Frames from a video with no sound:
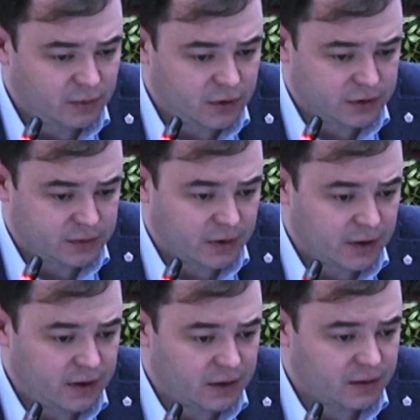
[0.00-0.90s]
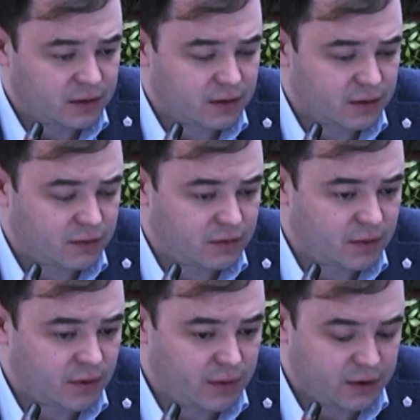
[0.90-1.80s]
Мы смогли э, в
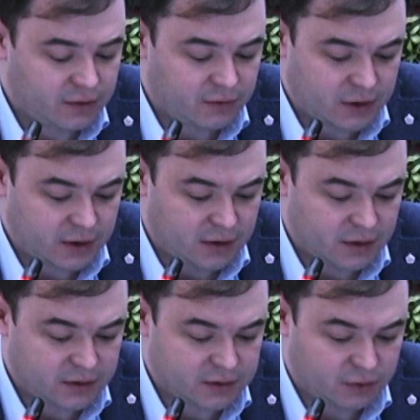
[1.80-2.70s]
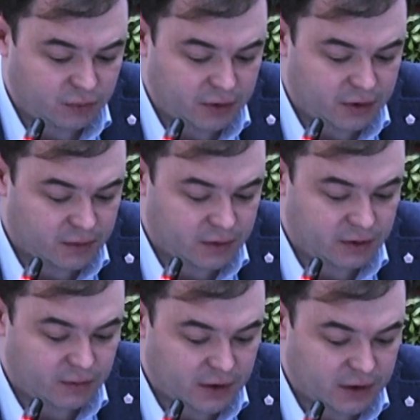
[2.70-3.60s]
моменте выхода закупить
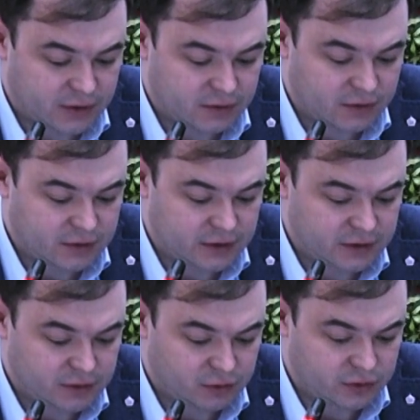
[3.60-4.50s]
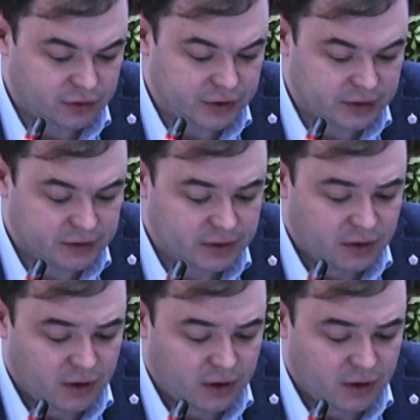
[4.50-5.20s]
необходимое количество лицензий, но сейчас